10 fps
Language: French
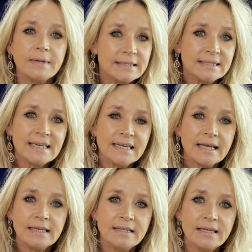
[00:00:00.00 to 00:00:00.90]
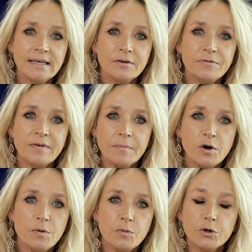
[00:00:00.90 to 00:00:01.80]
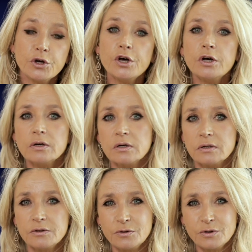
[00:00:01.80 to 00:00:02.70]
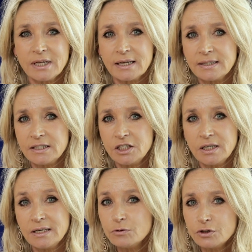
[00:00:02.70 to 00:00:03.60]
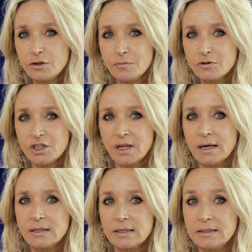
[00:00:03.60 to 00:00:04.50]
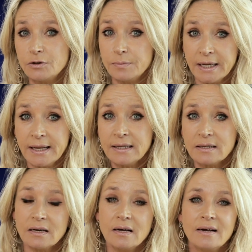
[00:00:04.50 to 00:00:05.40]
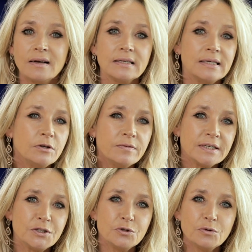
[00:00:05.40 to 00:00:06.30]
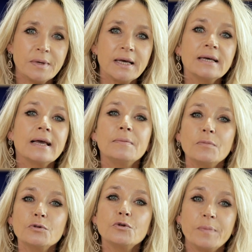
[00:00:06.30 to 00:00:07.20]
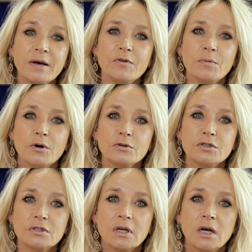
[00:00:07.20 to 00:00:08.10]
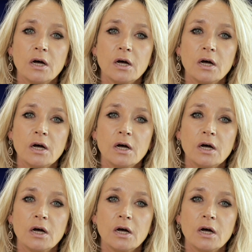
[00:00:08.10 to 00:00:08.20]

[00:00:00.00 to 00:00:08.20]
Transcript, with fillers: Placer l'égalité femmes-hommes au cœur de nos stratégies est non seulement génératrice de bien-être, d'innovation, mais également de performance.